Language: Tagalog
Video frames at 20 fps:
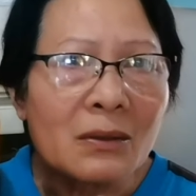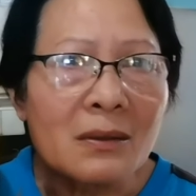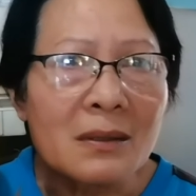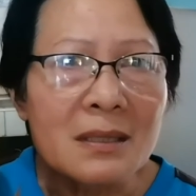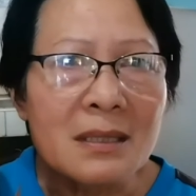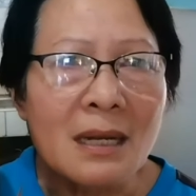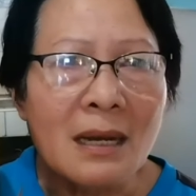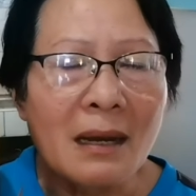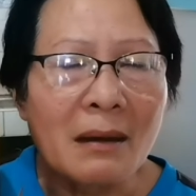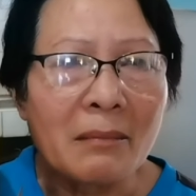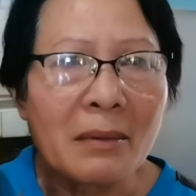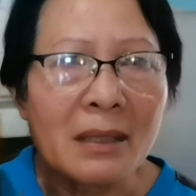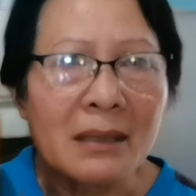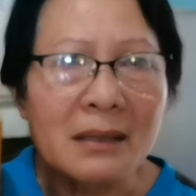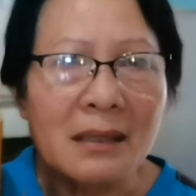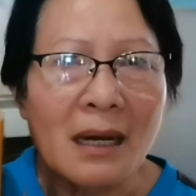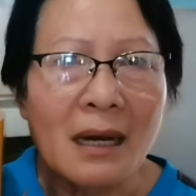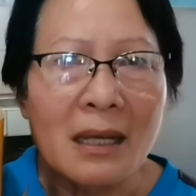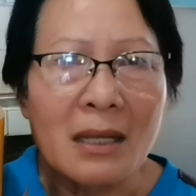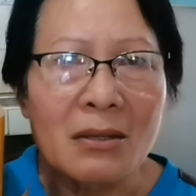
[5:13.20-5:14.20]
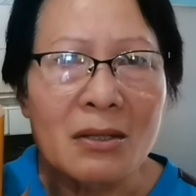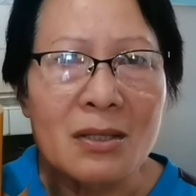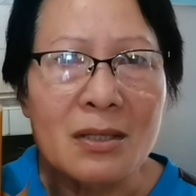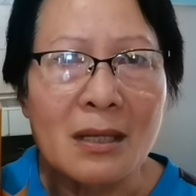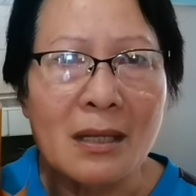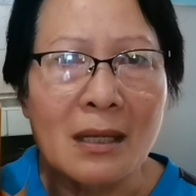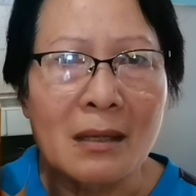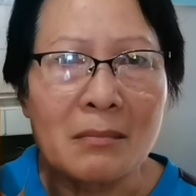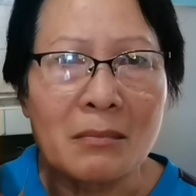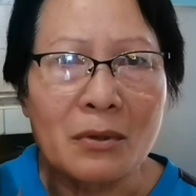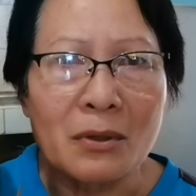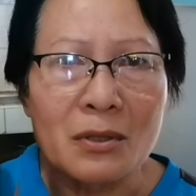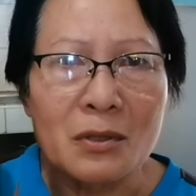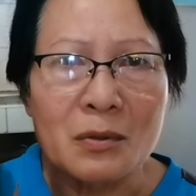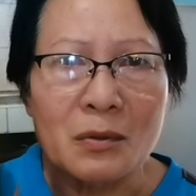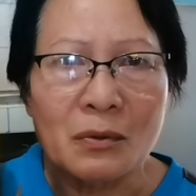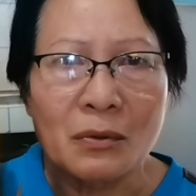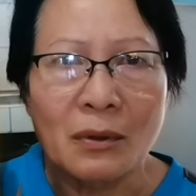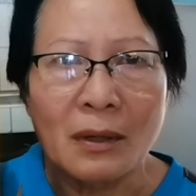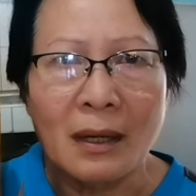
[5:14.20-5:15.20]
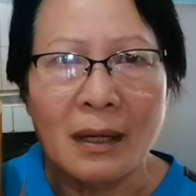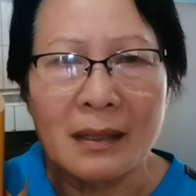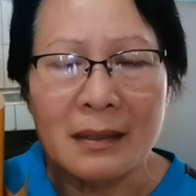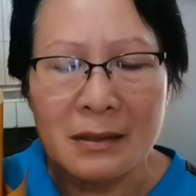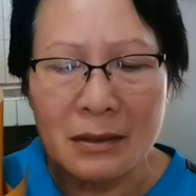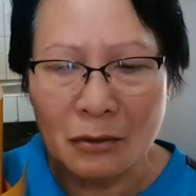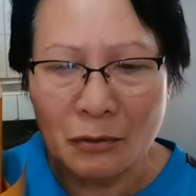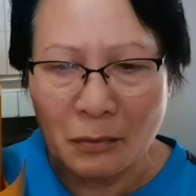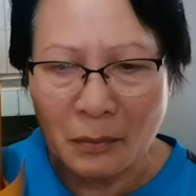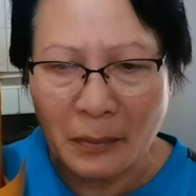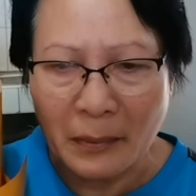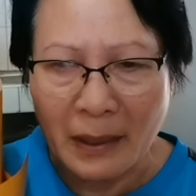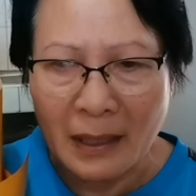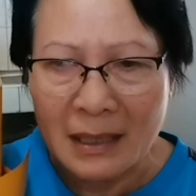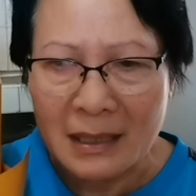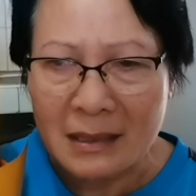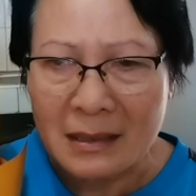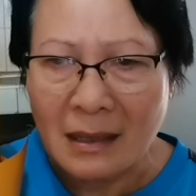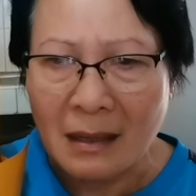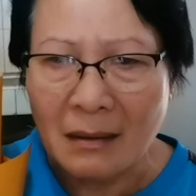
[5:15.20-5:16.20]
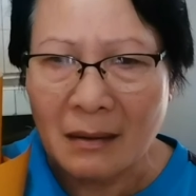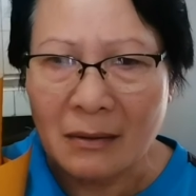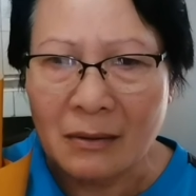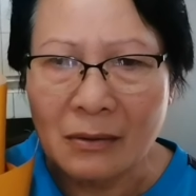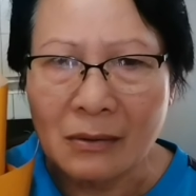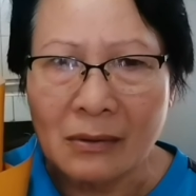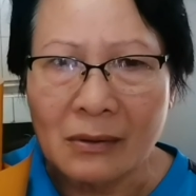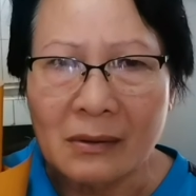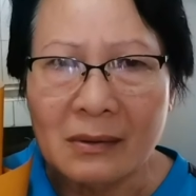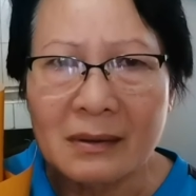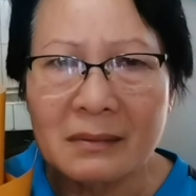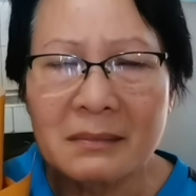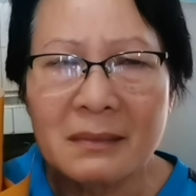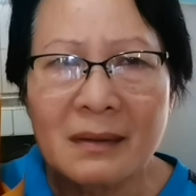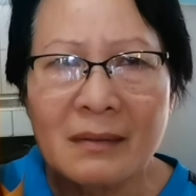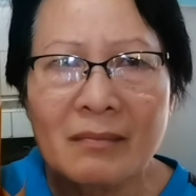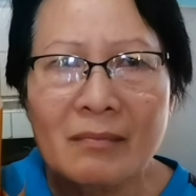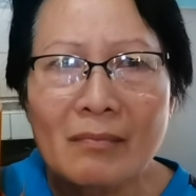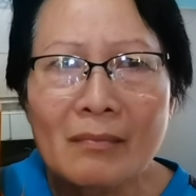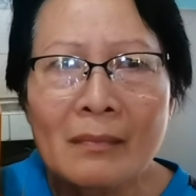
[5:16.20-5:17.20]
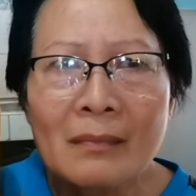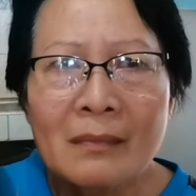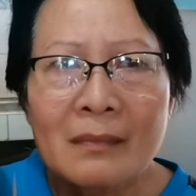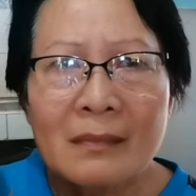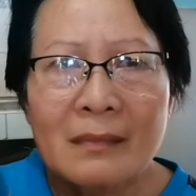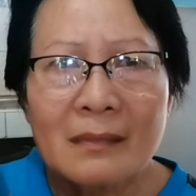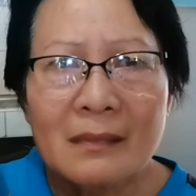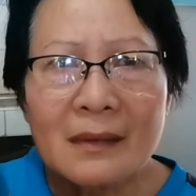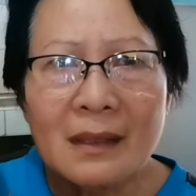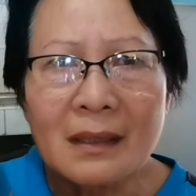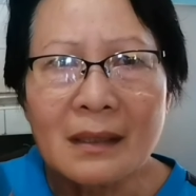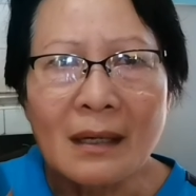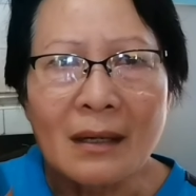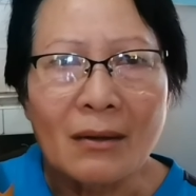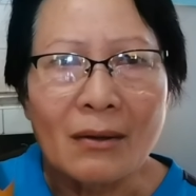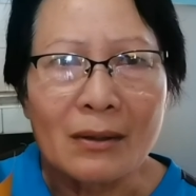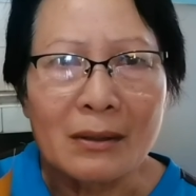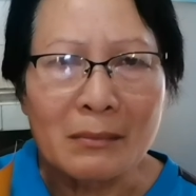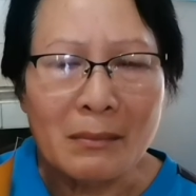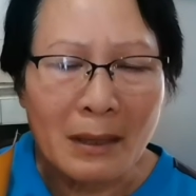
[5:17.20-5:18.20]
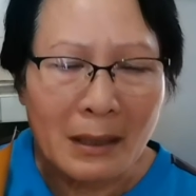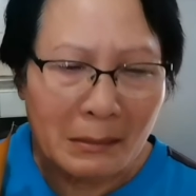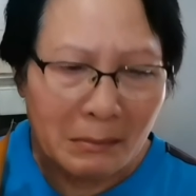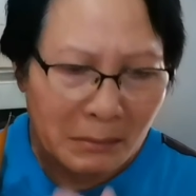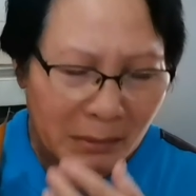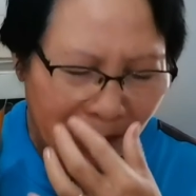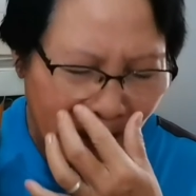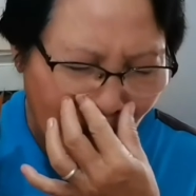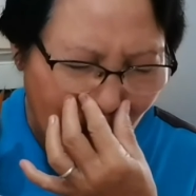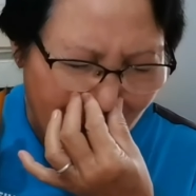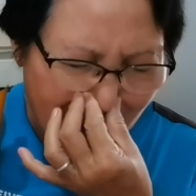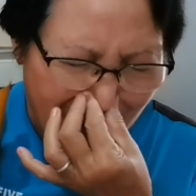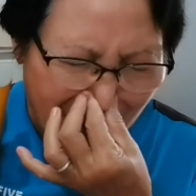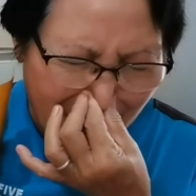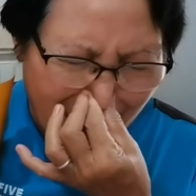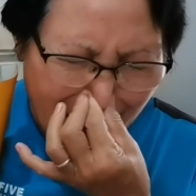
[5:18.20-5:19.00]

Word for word: Salamat kayo sa imong surprise na ako. Hindi na ako ni maligtan.